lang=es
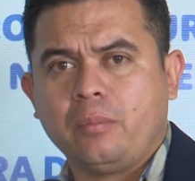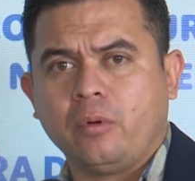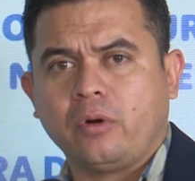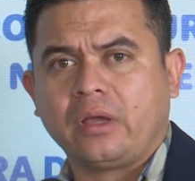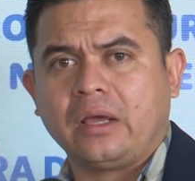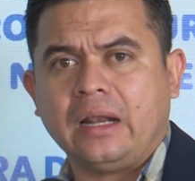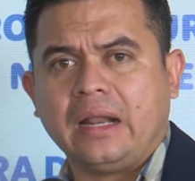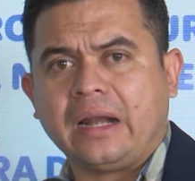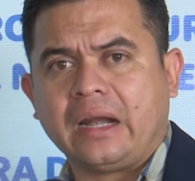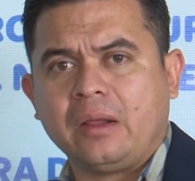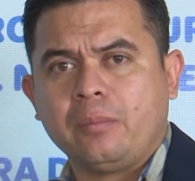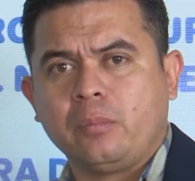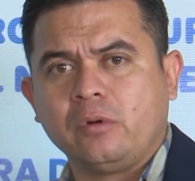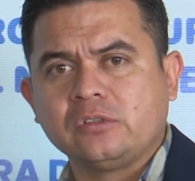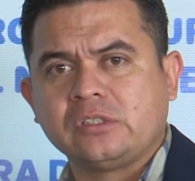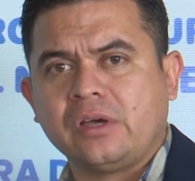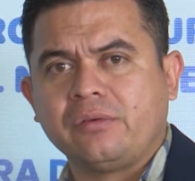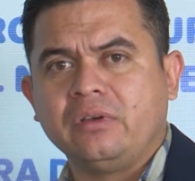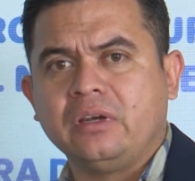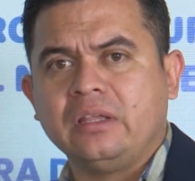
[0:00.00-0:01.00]
porque la
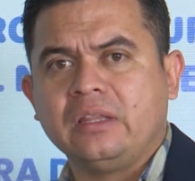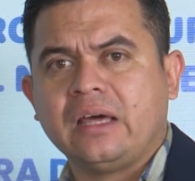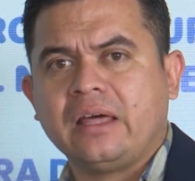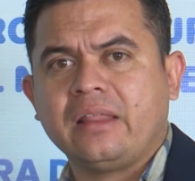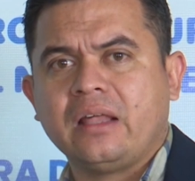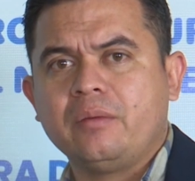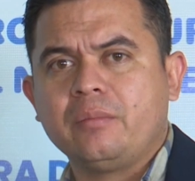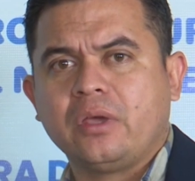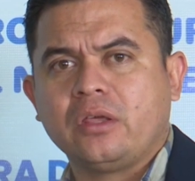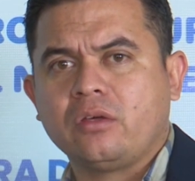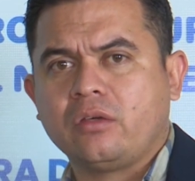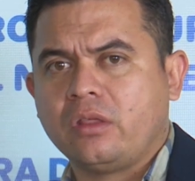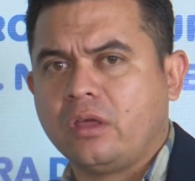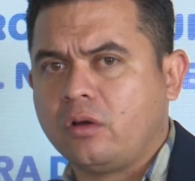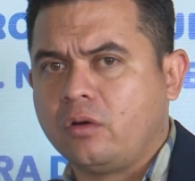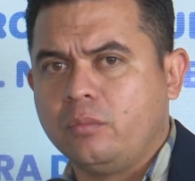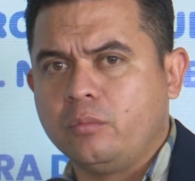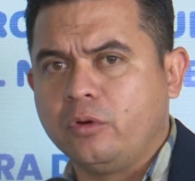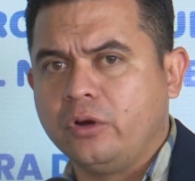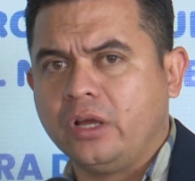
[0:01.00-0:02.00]
responsabilidad del medio
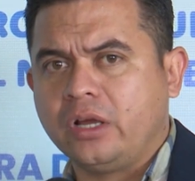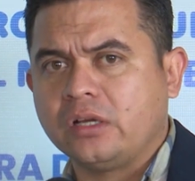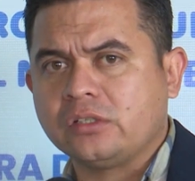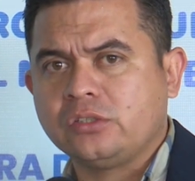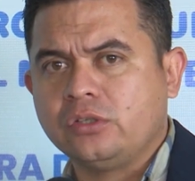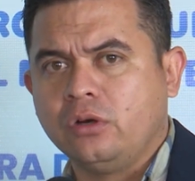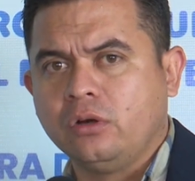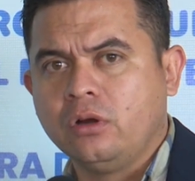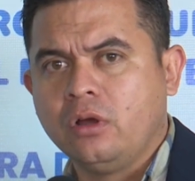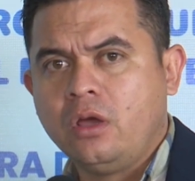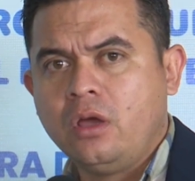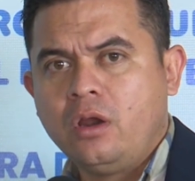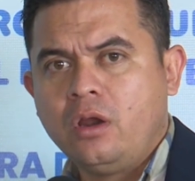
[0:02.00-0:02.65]
de comunicación